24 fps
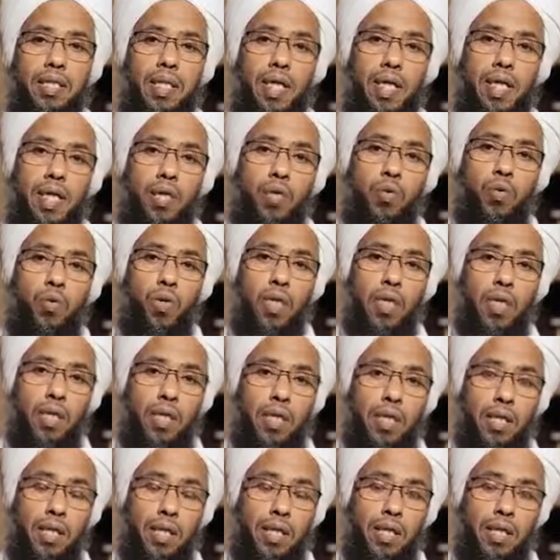تحول
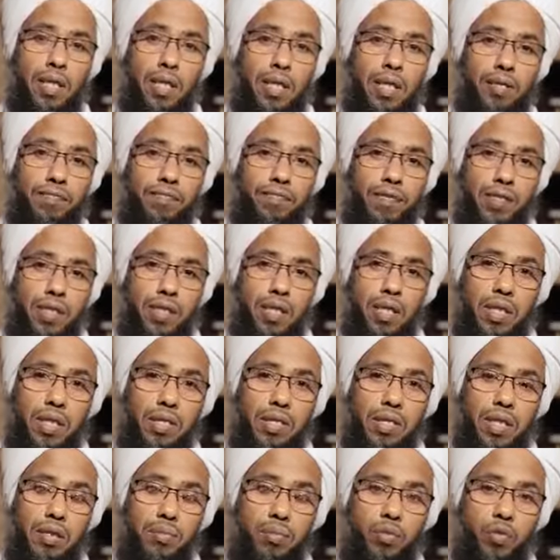إلى
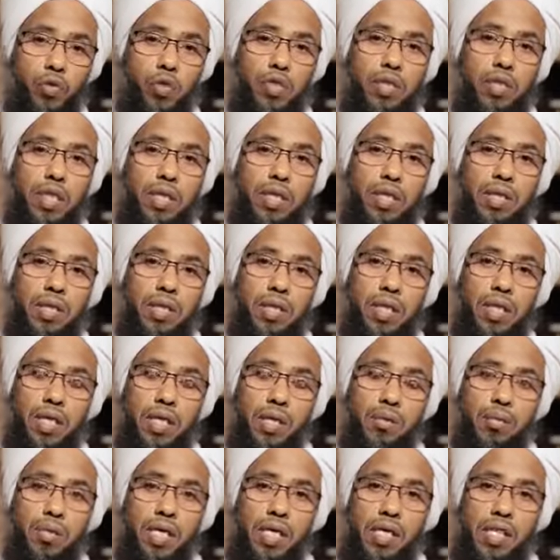فضلة منتنة
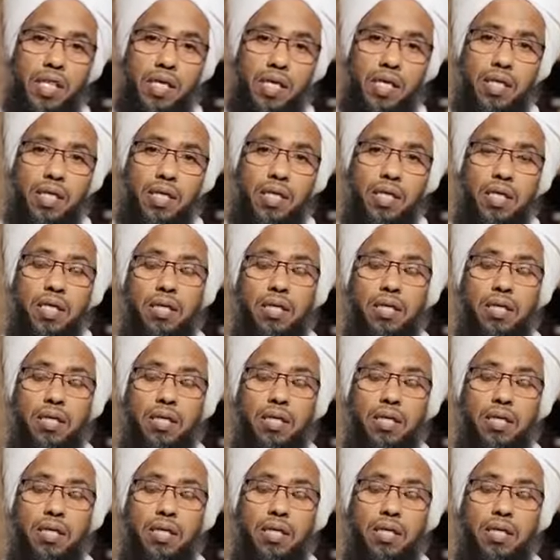خبيثة